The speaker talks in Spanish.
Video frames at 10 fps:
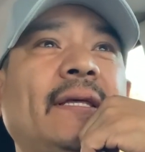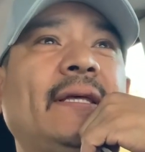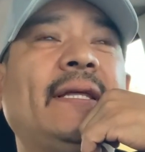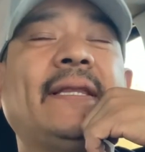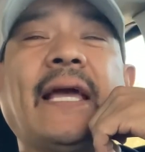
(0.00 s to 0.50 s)

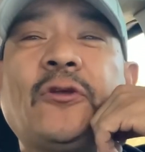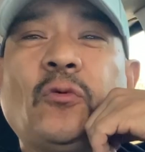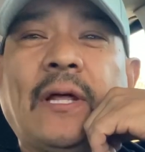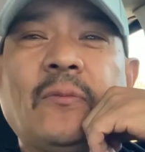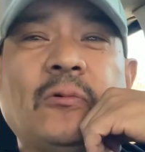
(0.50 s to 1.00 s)
Y te
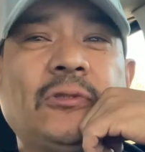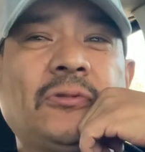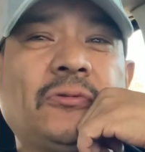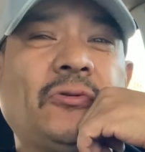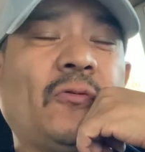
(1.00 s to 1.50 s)
ayudan
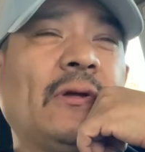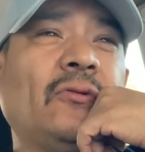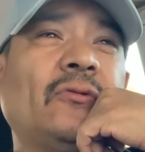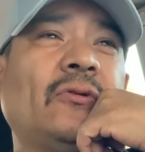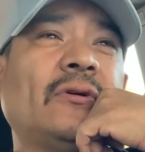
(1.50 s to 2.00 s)
mucho. Yo
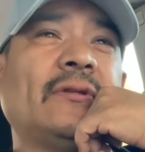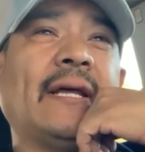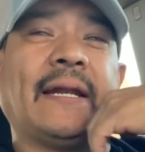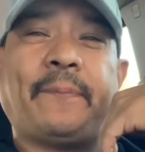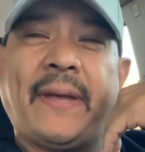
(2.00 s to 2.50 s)
cuando
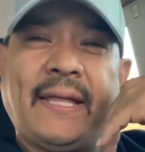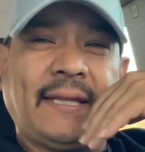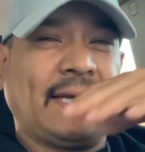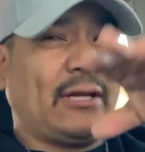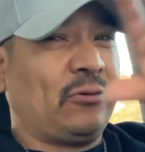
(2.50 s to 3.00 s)
de
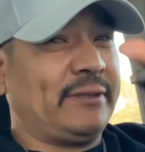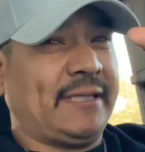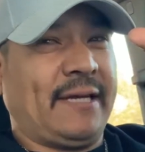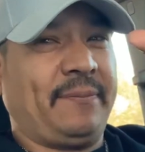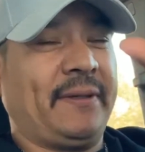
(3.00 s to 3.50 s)
repente, que no es
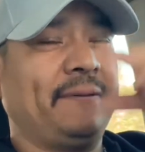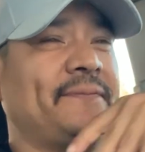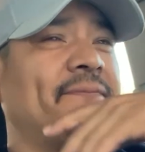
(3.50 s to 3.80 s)
siempre,